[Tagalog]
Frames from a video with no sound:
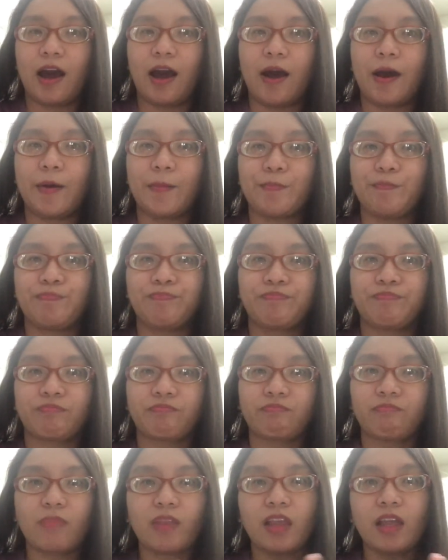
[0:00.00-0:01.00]
um,
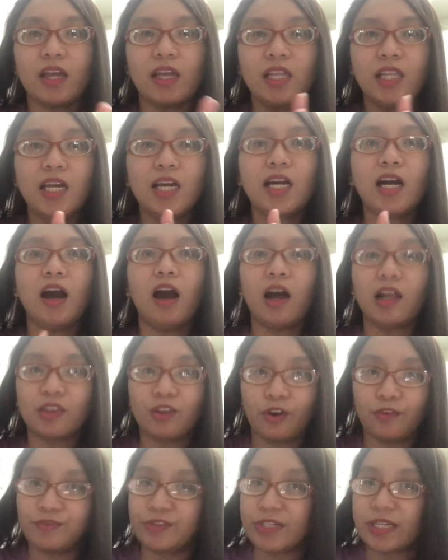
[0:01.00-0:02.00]

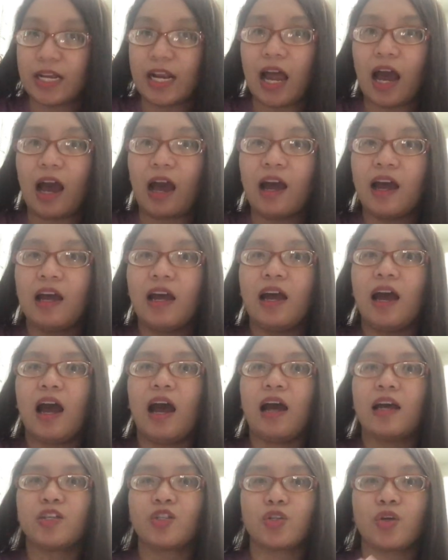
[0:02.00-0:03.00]
nagka-cut off sila.
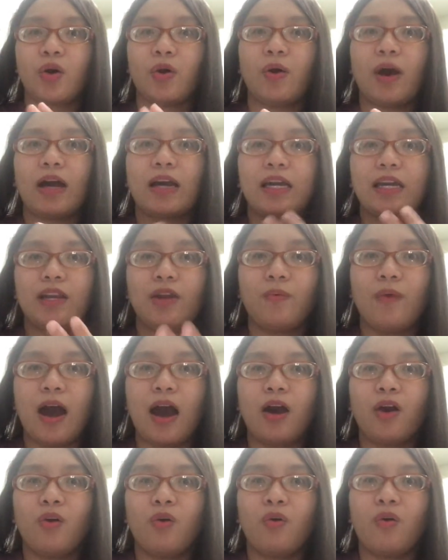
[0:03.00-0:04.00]
So, ang
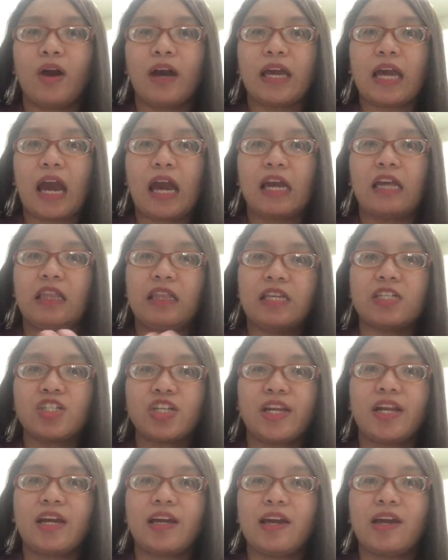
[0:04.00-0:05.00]
ginawa ko, kaya hindi
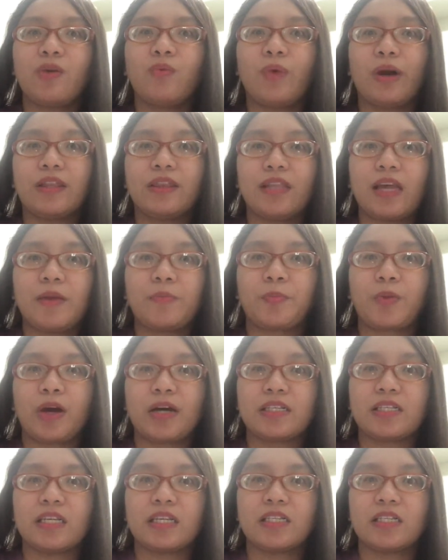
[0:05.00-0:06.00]
siya naging one-day
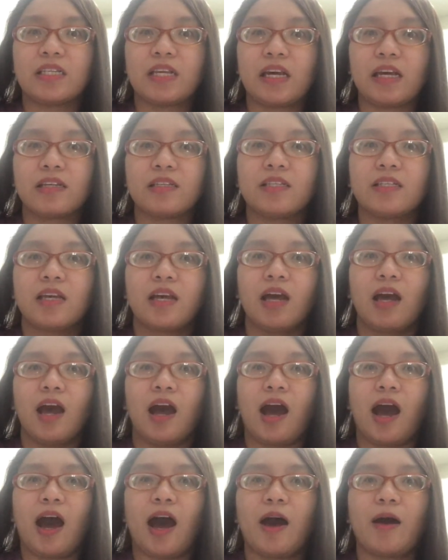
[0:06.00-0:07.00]
process is
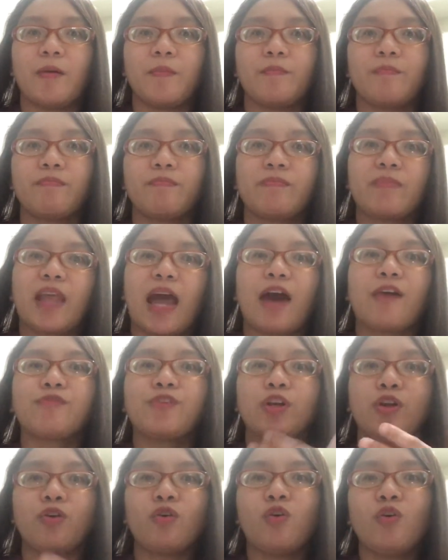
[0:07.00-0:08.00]
um,
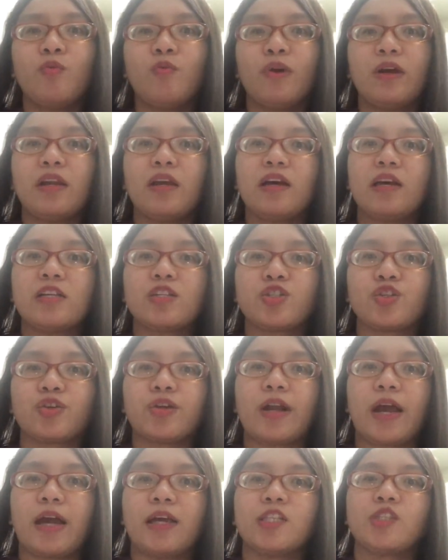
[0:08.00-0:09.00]
after ko kumuha ng
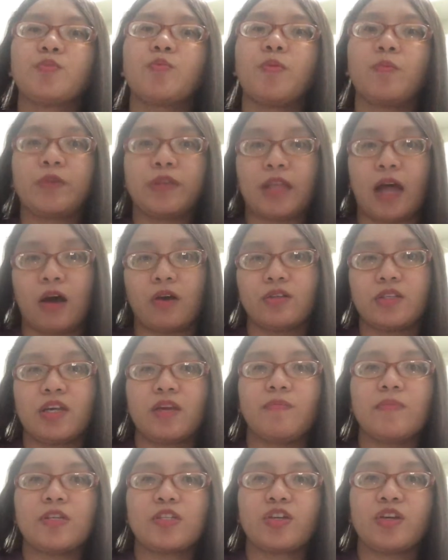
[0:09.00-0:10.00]
insurance, pumunta ako sa
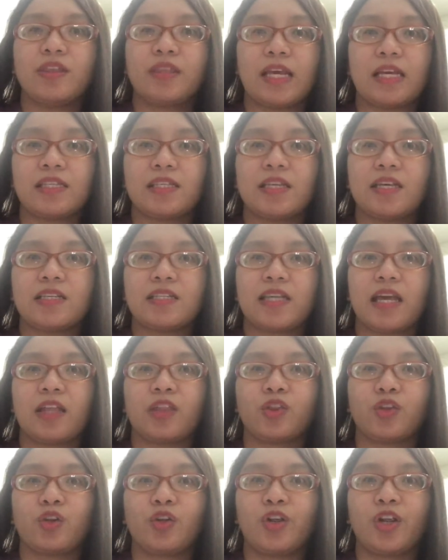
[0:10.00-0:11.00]
emission testing
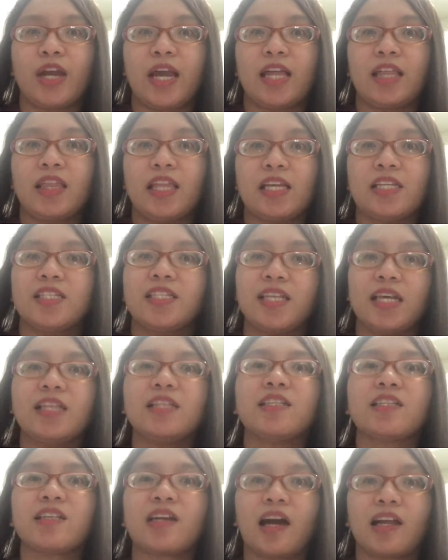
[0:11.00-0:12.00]
center. And then,
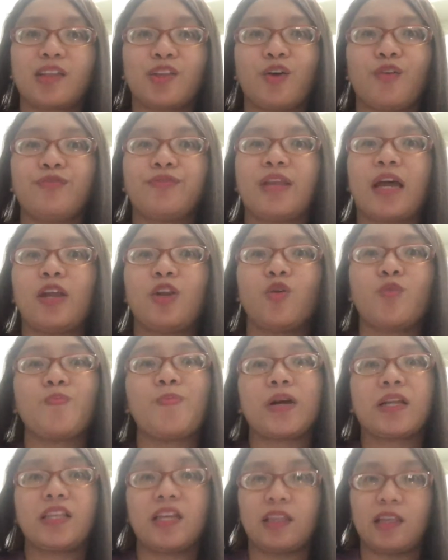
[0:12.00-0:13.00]
since cut-off na
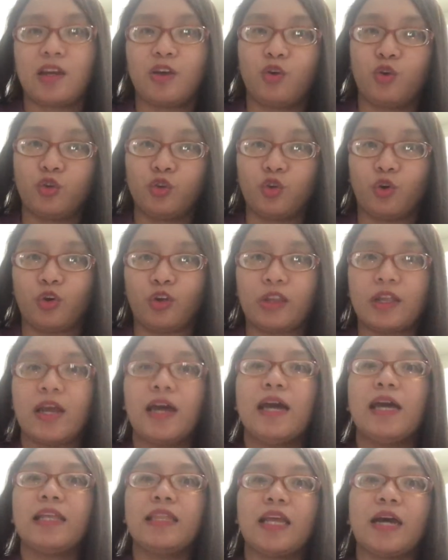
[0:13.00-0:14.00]
nung pagdating ko doon,
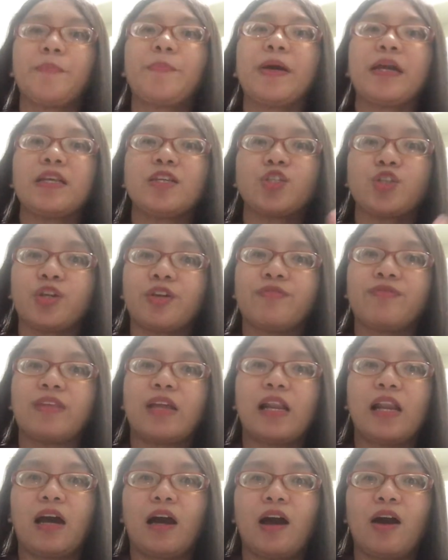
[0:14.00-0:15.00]
nagpa-reserve
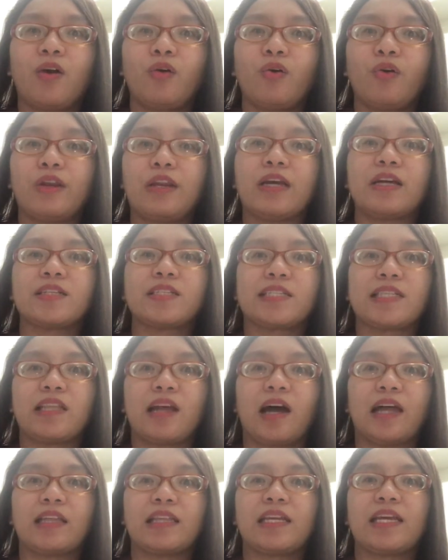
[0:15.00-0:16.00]
na lang ako ng
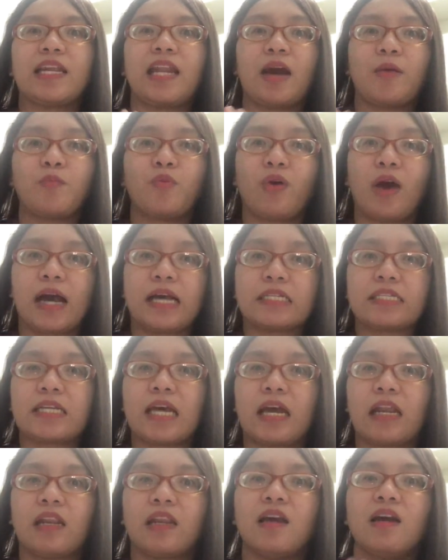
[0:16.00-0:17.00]
slot
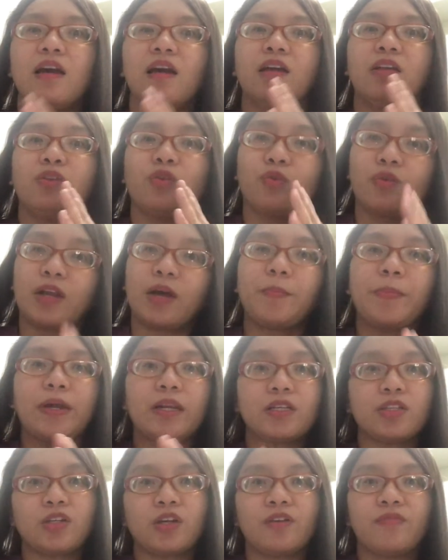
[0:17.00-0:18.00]
kinabukasan. Nung
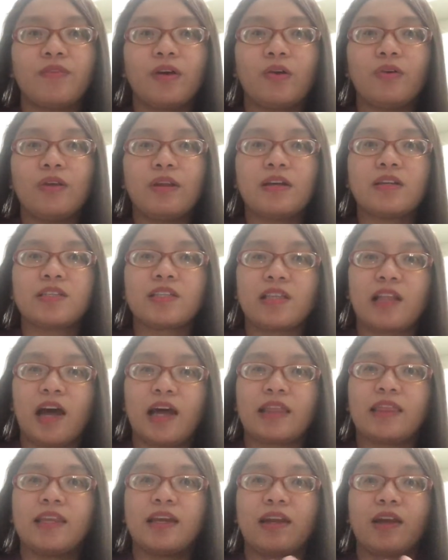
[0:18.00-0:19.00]
nagpa-reserve ako ng
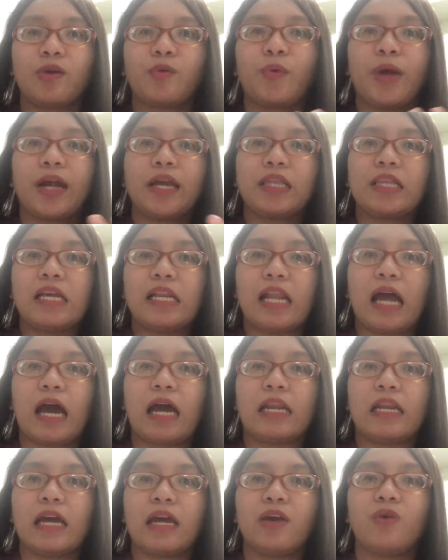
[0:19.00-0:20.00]
slot, na-require
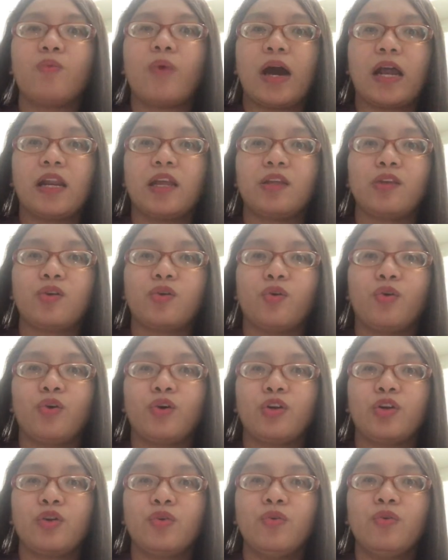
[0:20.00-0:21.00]
nila na iwanan
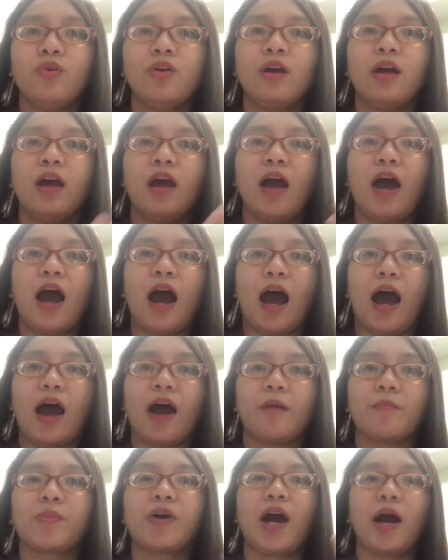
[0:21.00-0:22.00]
ko yung
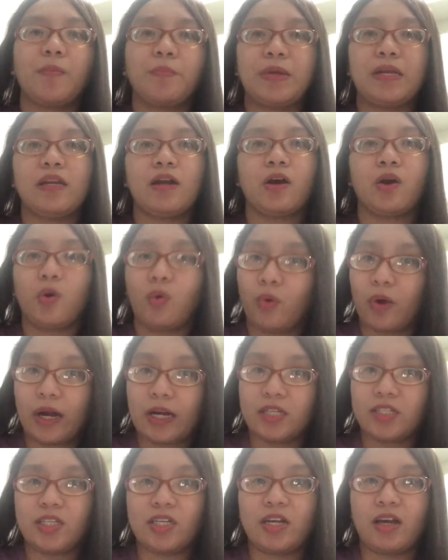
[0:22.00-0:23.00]
um, copy ng
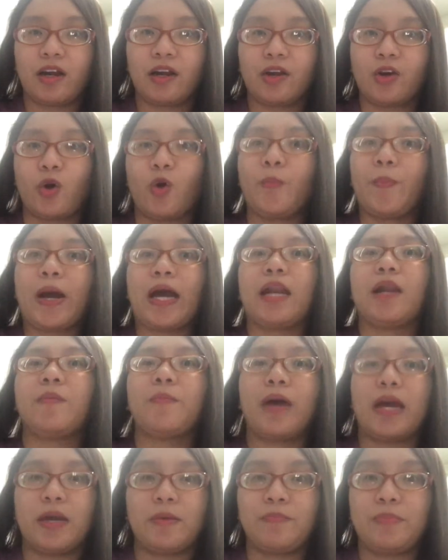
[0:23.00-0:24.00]
ORCR ko para
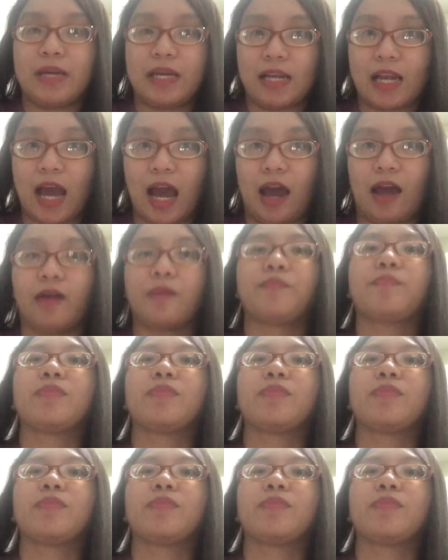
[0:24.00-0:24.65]
maipila.